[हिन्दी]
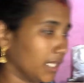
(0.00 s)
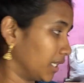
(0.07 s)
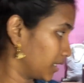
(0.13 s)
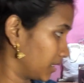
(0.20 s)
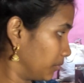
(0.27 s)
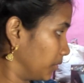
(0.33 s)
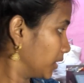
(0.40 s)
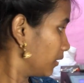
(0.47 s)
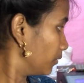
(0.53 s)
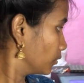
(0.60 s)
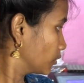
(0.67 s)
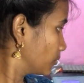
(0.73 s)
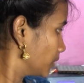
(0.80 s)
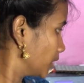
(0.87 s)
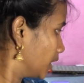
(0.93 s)
है कि मतलब
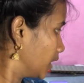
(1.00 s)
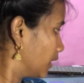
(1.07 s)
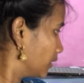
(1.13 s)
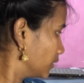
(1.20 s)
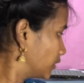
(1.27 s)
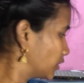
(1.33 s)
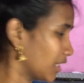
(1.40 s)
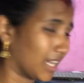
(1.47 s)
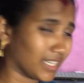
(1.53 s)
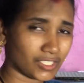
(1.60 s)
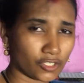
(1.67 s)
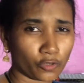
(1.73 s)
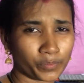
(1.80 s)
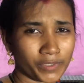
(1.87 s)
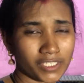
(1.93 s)
उसमें चार
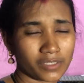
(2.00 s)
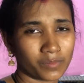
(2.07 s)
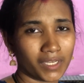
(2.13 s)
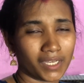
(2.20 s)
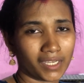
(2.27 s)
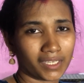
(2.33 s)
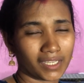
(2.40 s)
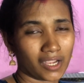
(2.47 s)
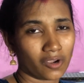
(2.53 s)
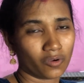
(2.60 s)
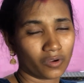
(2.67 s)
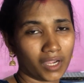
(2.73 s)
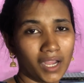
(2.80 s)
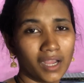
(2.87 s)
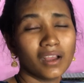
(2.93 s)
सौ पीस में लग गया
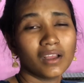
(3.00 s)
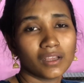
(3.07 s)
होगा